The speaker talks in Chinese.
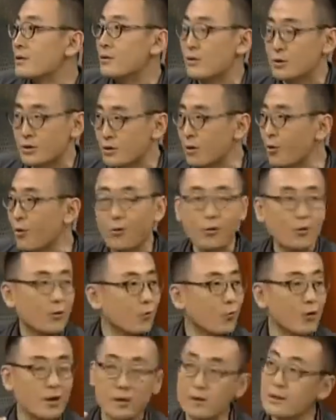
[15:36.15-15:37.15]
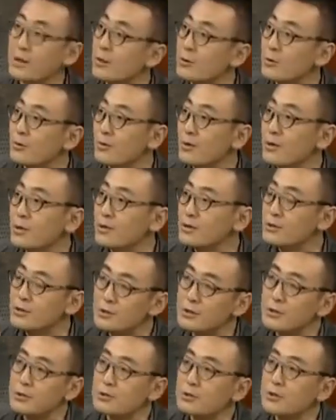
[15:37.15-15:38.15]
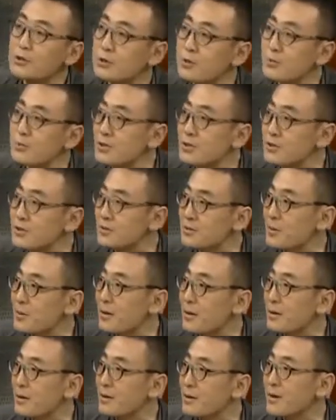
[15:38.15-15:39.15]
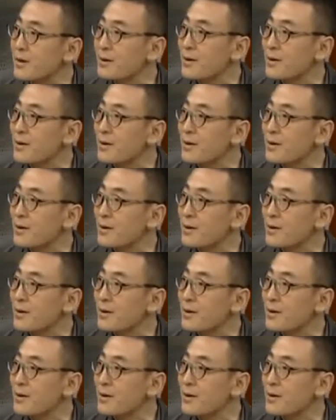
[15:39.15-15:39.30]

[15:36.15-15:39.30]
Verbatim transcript: 的时候，我很感动。”你知道这是什么意思吗？